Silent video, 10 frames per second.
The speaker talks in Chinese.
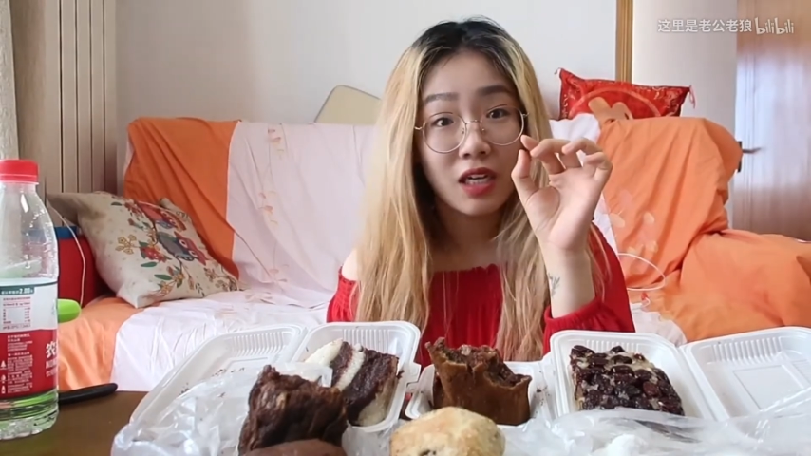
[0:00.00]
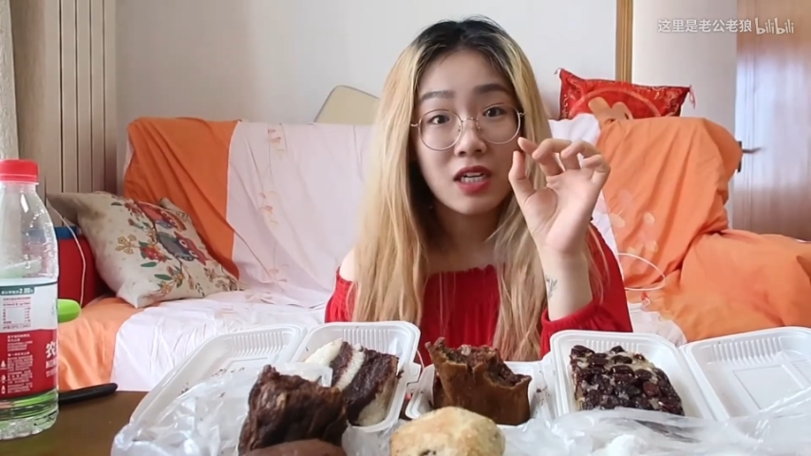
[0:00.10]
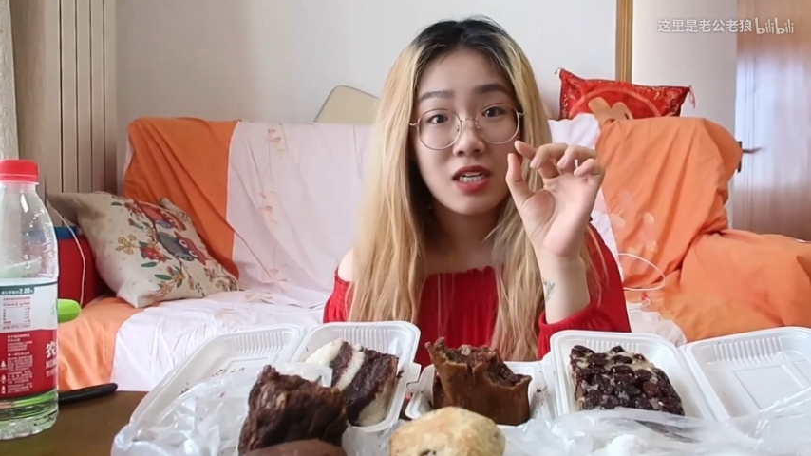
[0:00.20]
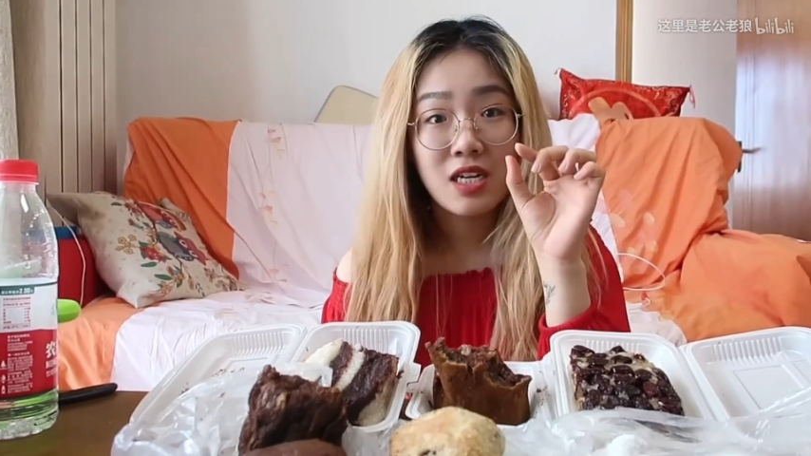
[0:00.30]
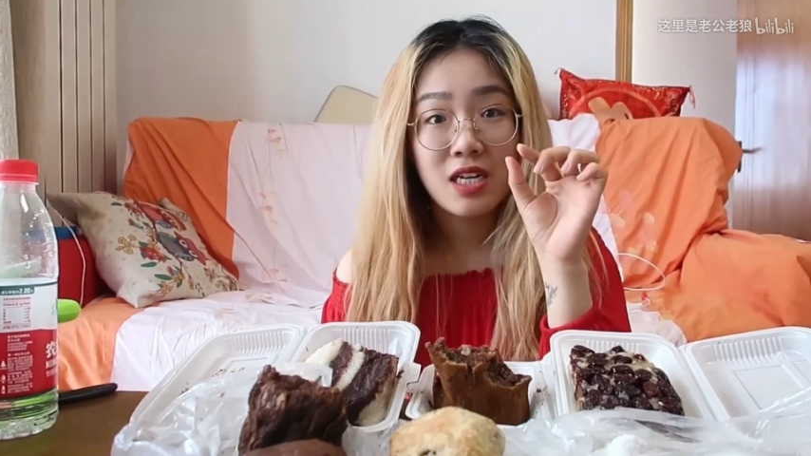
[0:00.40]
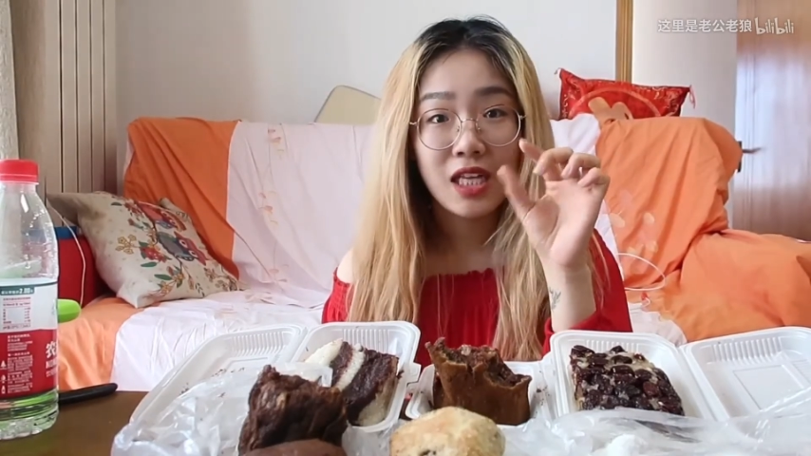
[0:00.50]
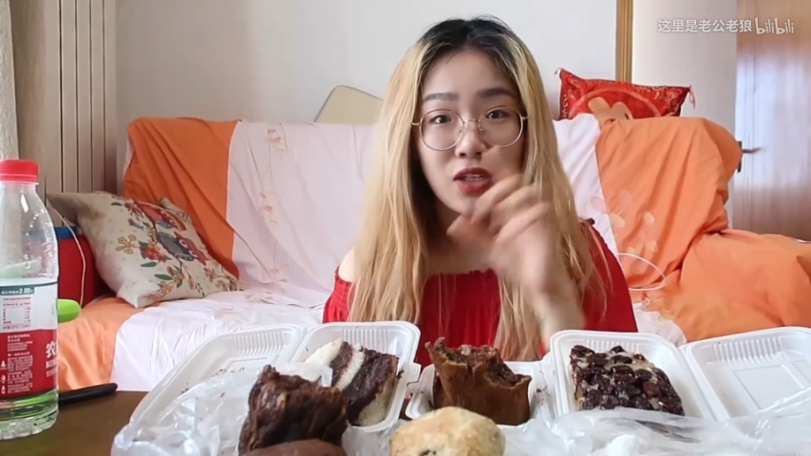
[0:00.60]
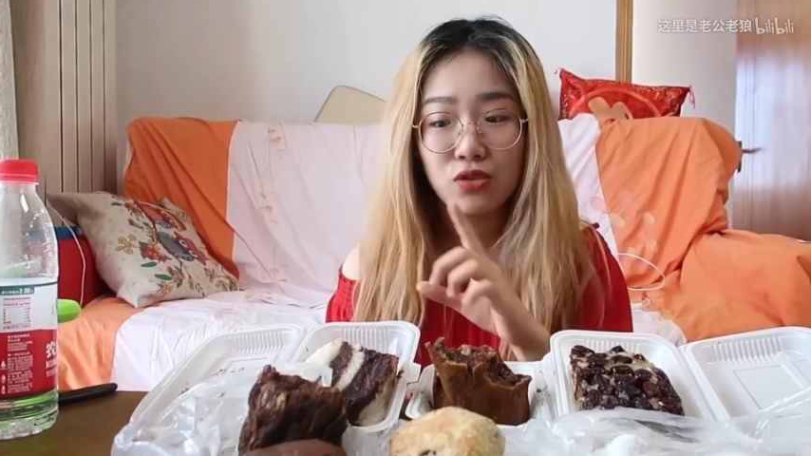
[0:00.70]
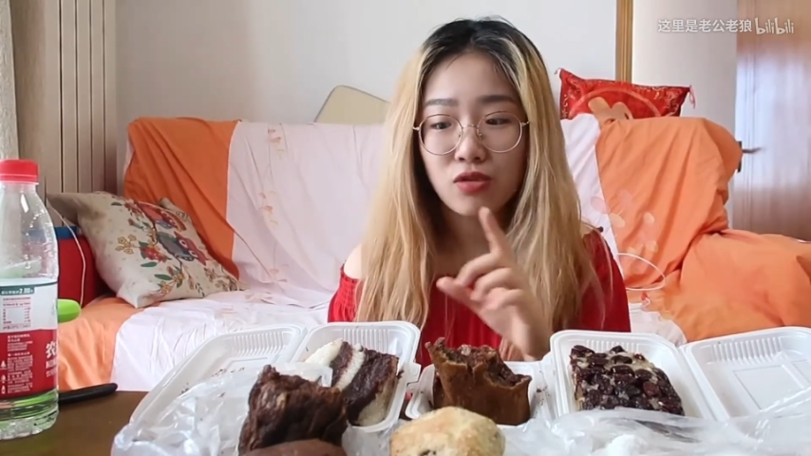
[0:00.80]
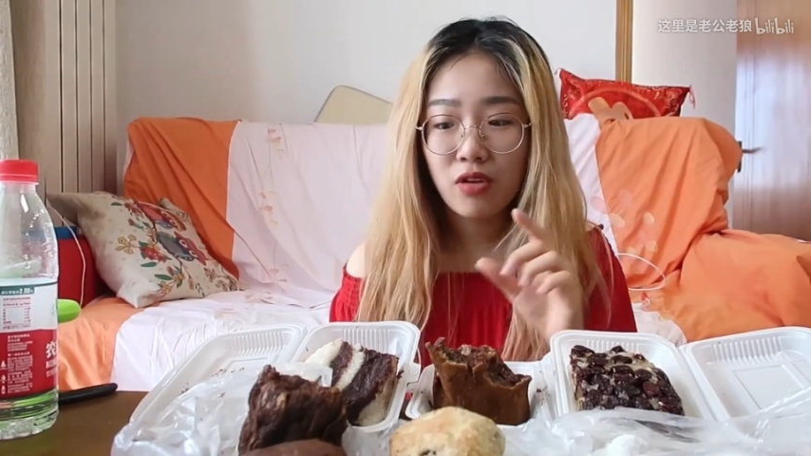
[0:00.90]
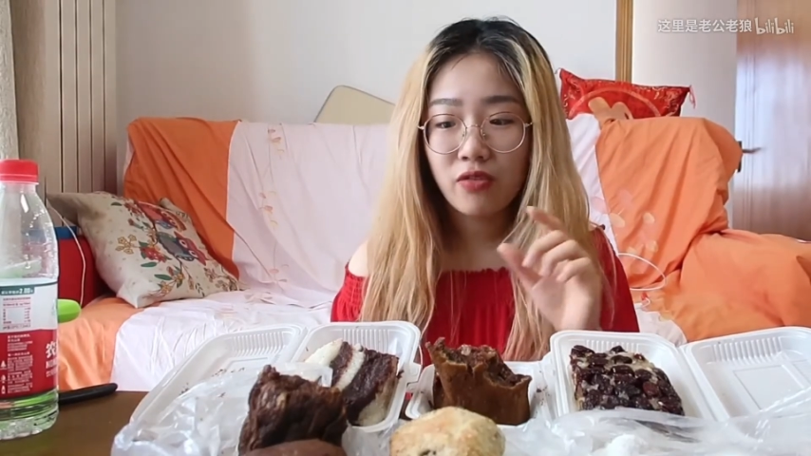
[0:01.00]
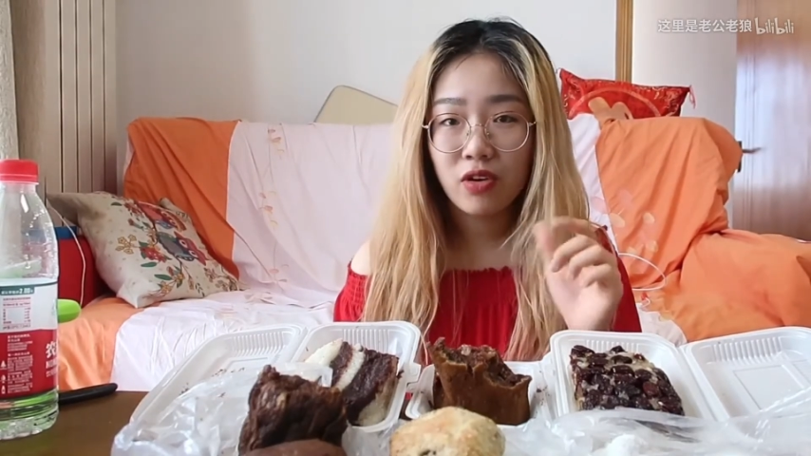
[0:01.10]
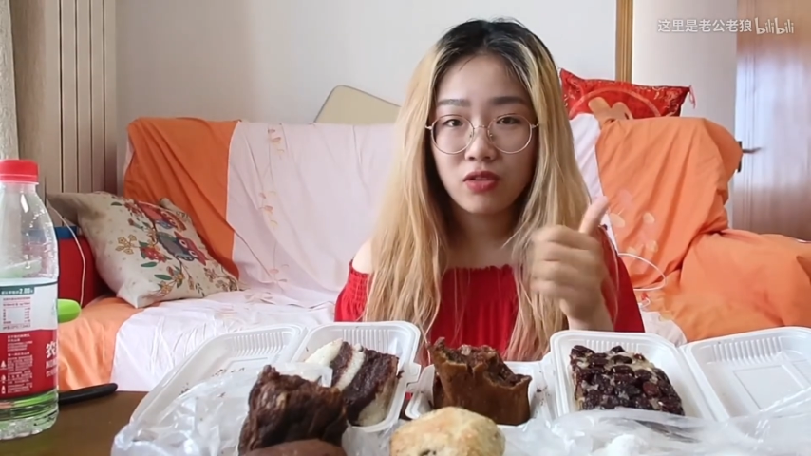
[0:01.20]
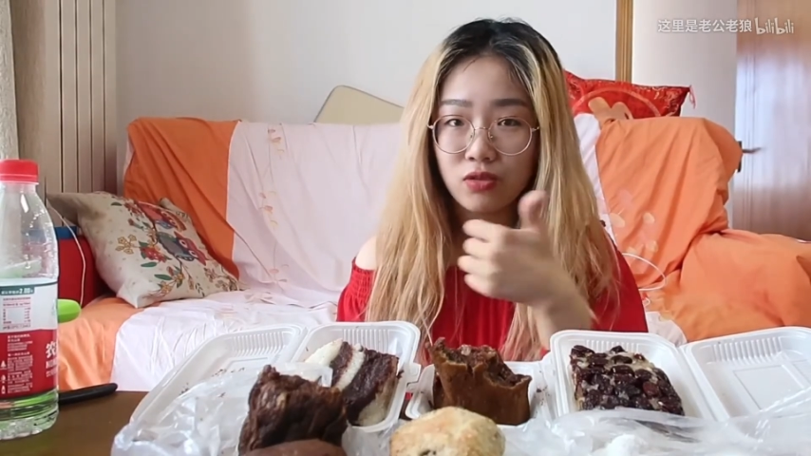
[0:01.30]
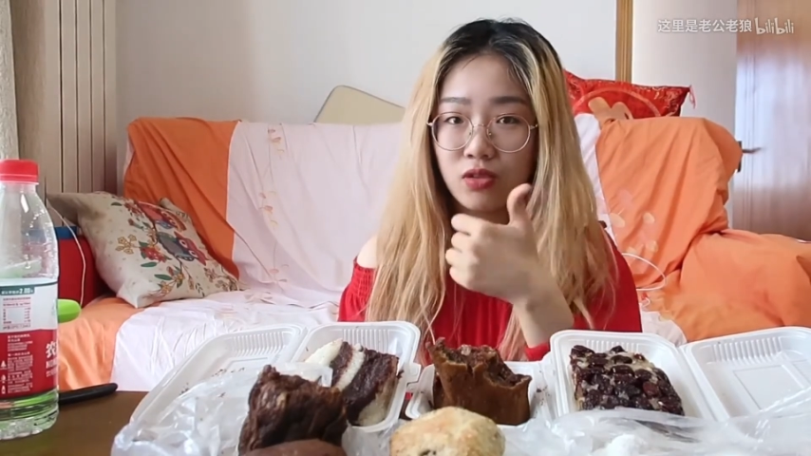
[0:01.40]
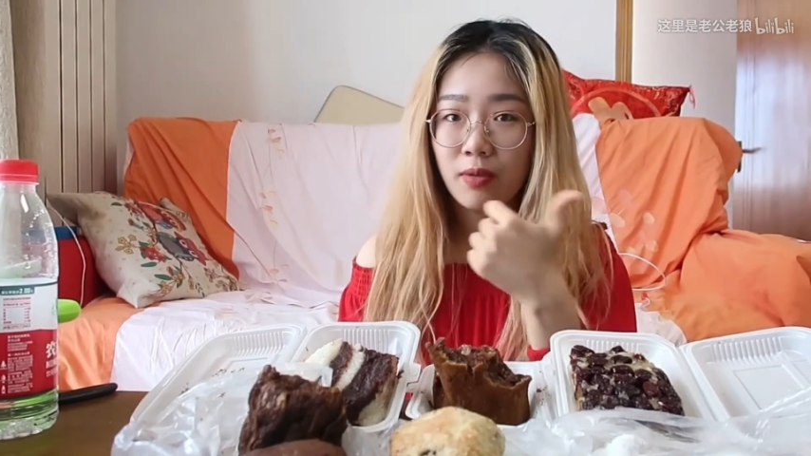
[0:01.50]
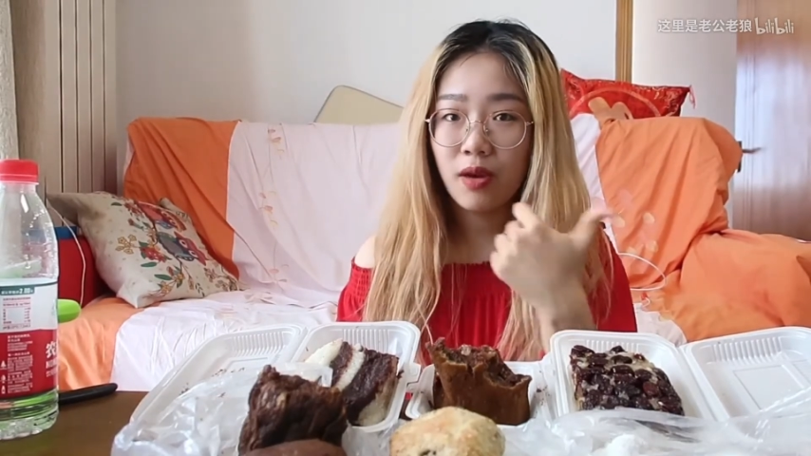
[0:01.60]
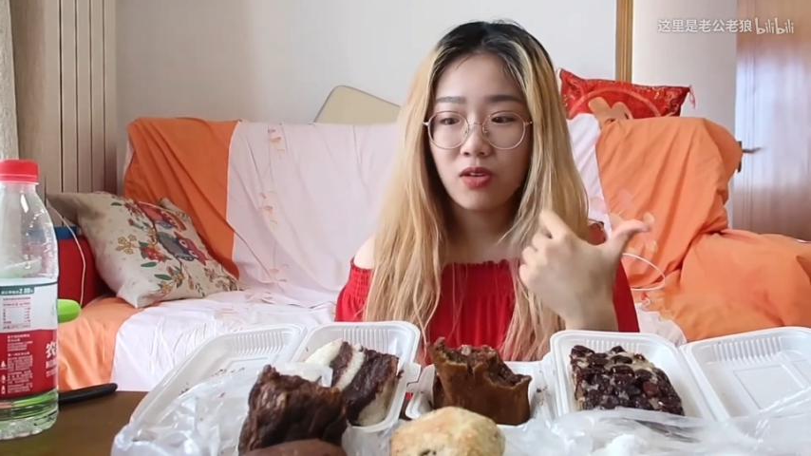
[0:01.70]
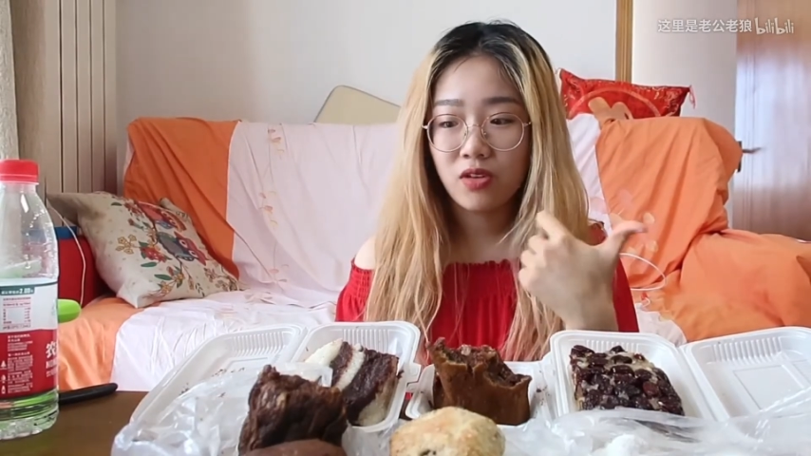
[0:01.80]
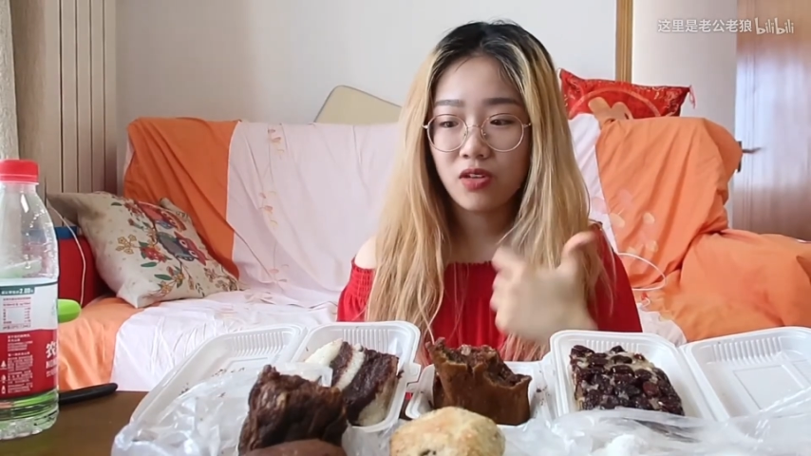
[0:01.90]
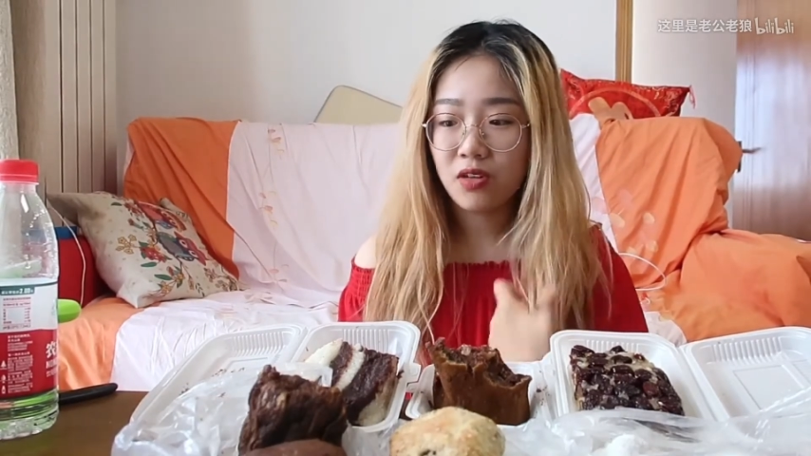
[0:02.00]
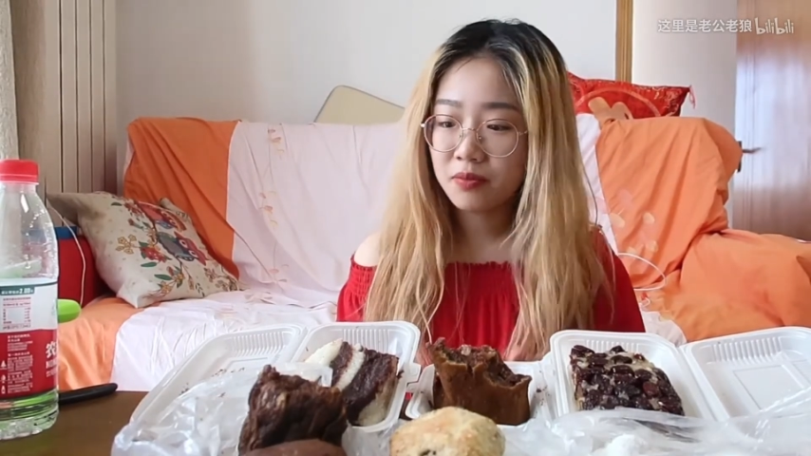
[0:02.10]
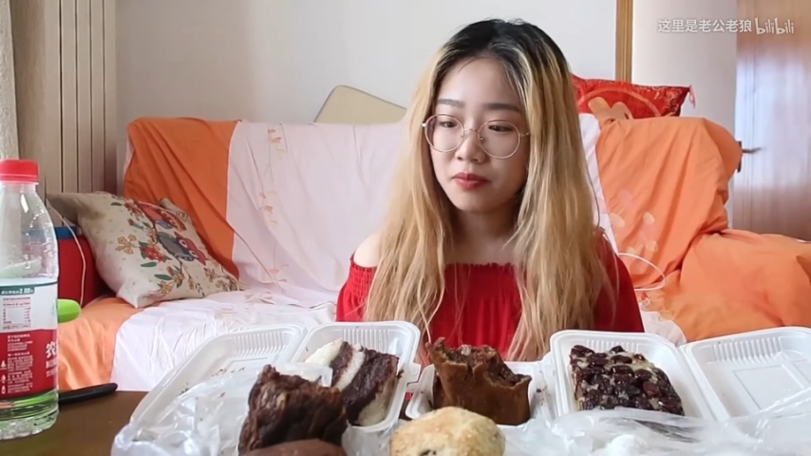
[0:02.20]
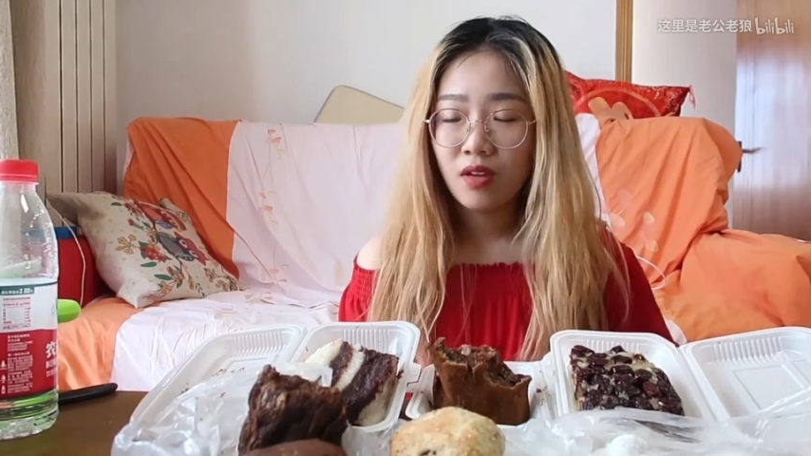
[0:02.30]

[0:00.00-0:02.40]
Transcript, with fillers: 那个山楂的酸味，特别好吃。